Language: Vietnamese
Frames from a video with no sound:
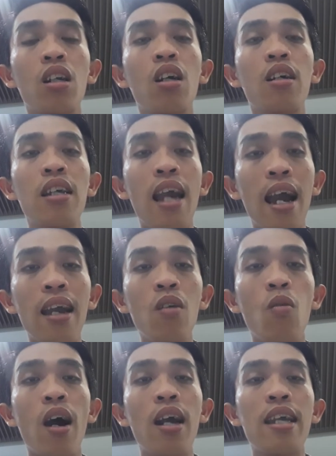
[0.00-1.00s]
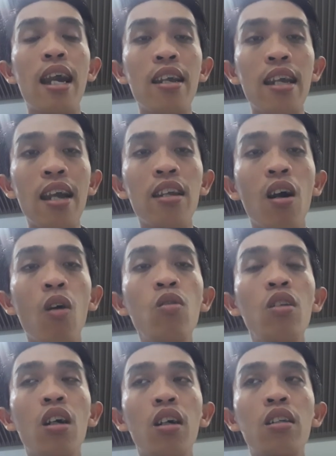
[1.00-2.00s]
được dạy và dạy dạy dỗ
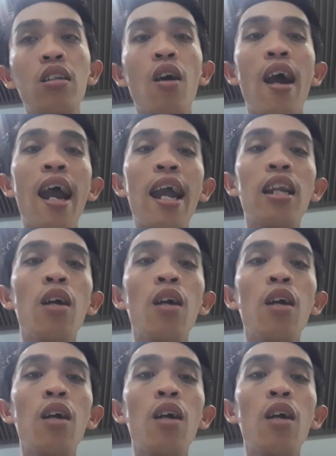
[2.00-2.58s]
được cho hai